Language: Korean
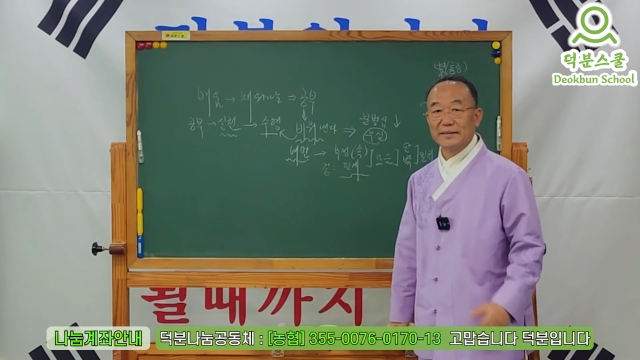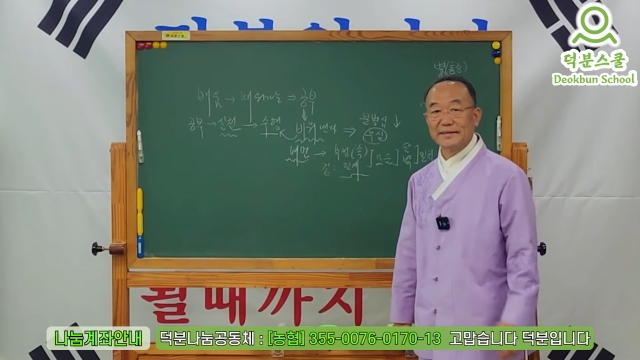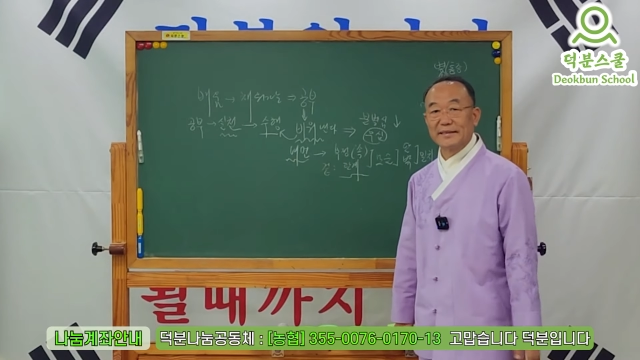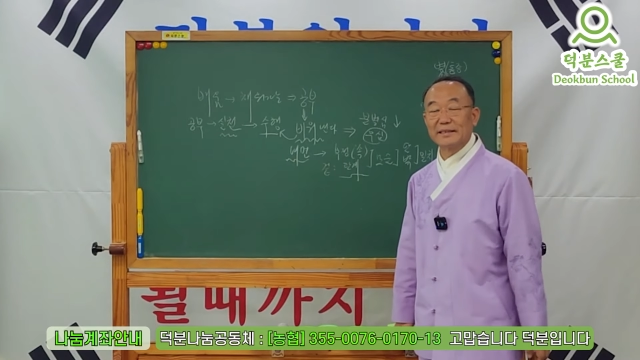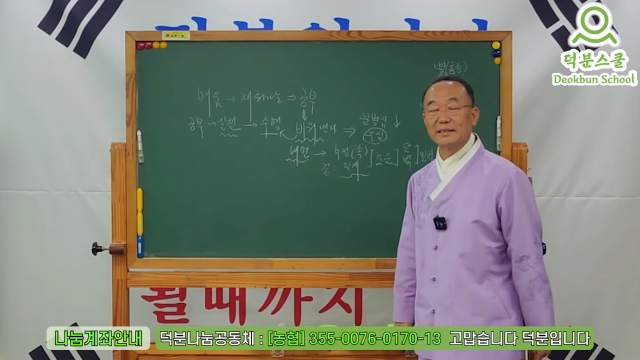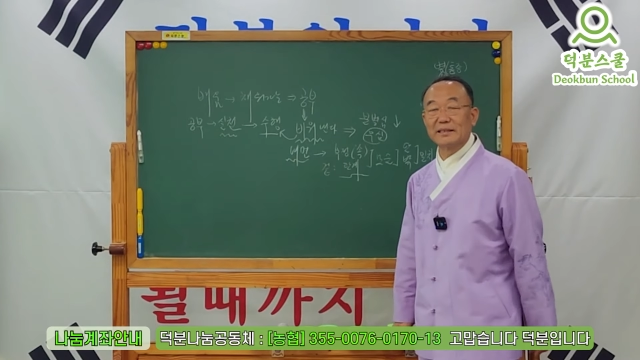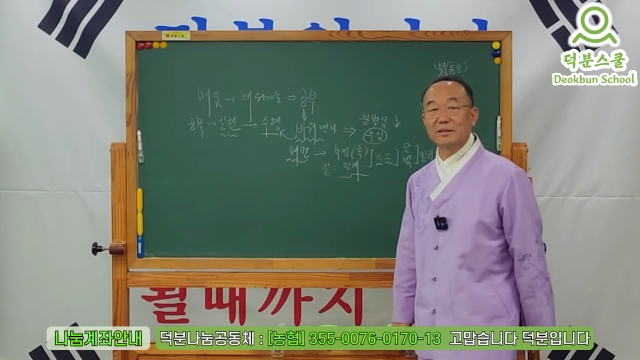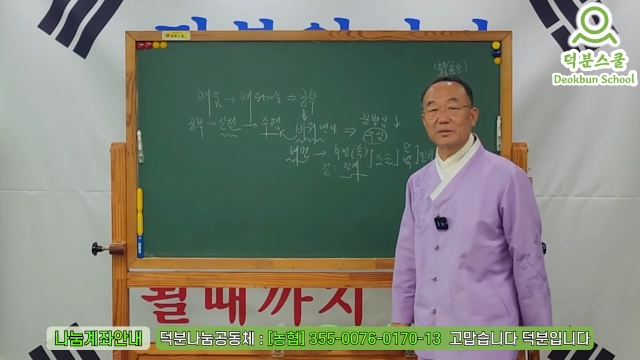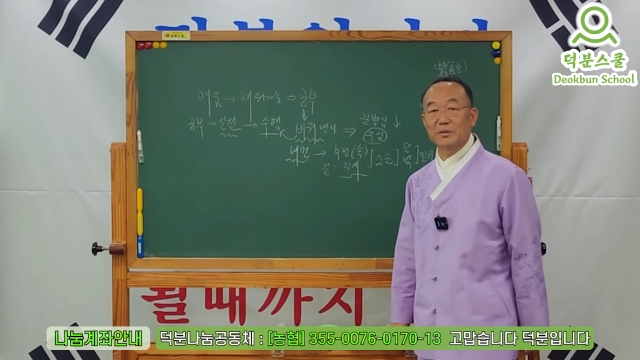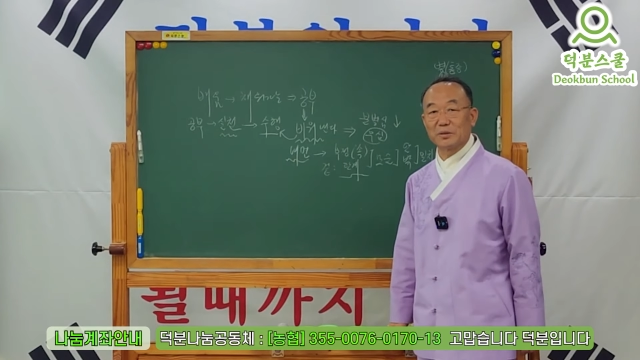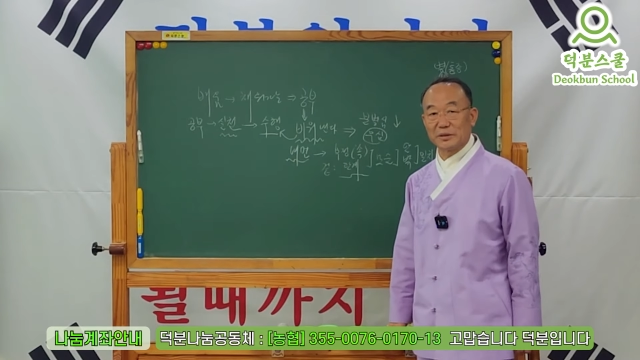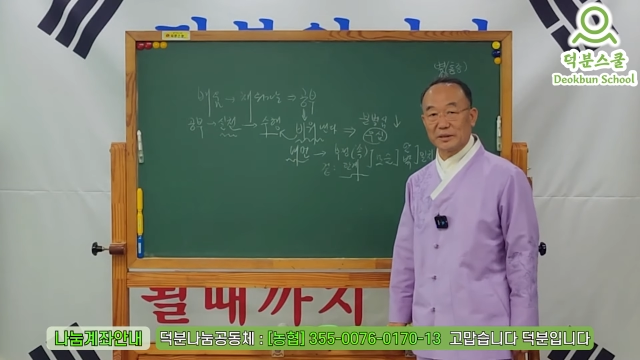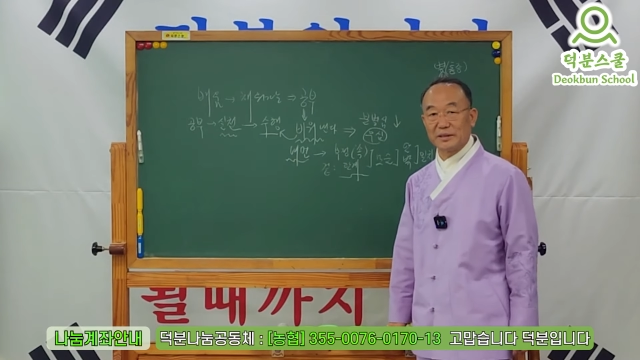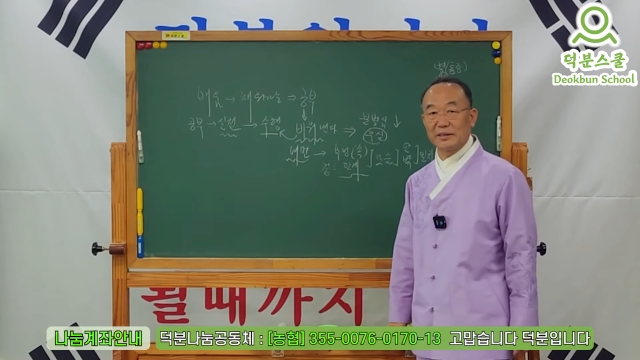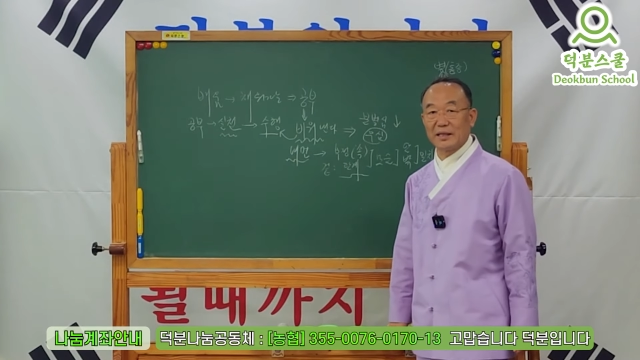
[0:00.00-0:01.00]
즐겁고
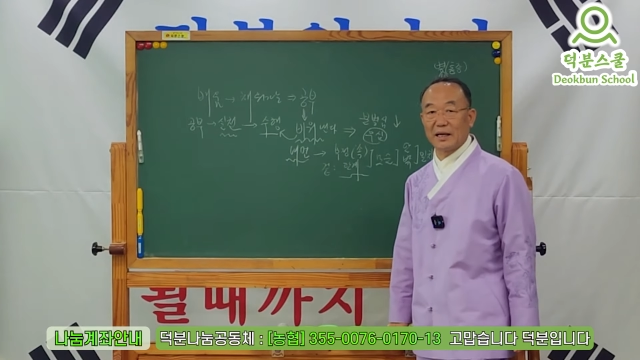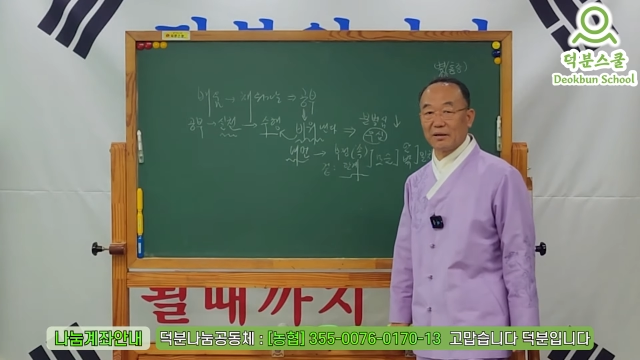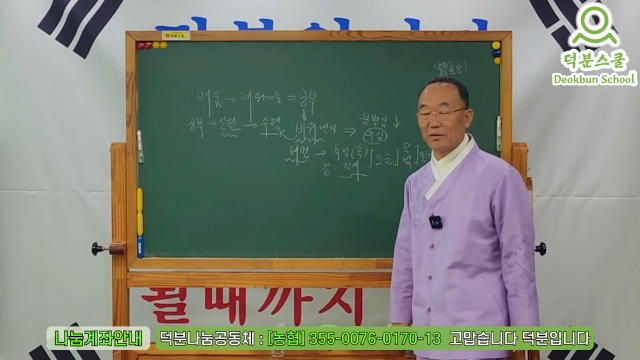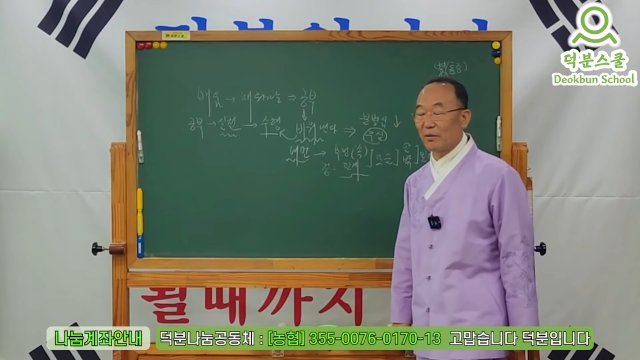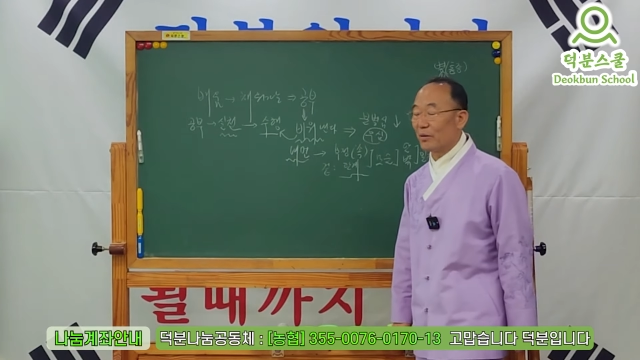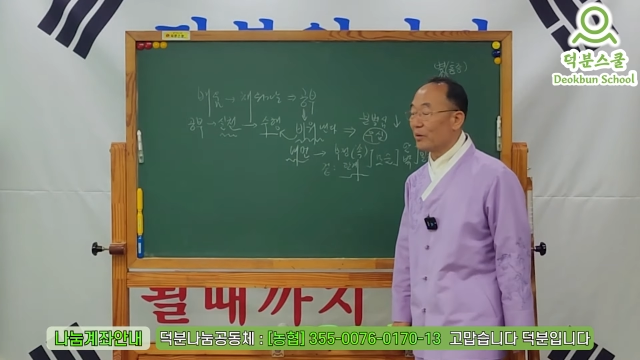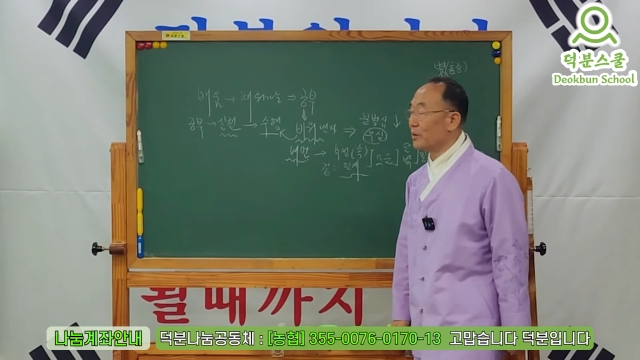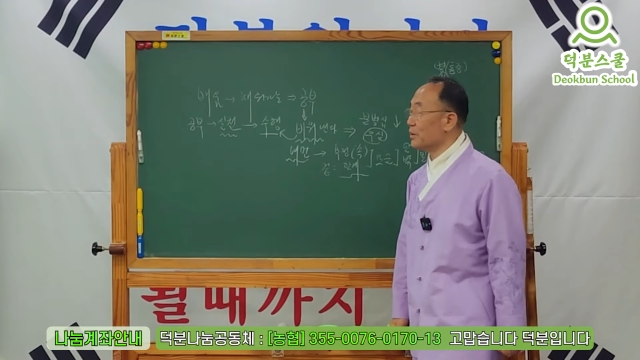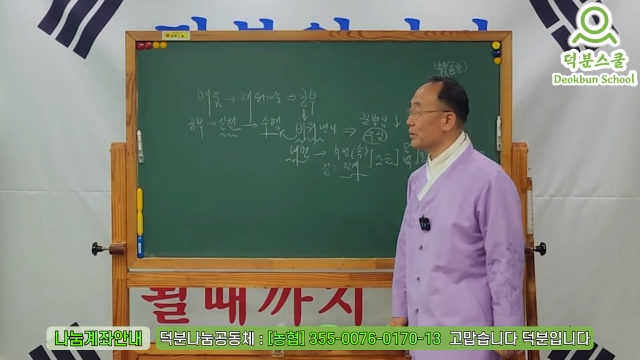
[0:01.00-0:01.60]
신나고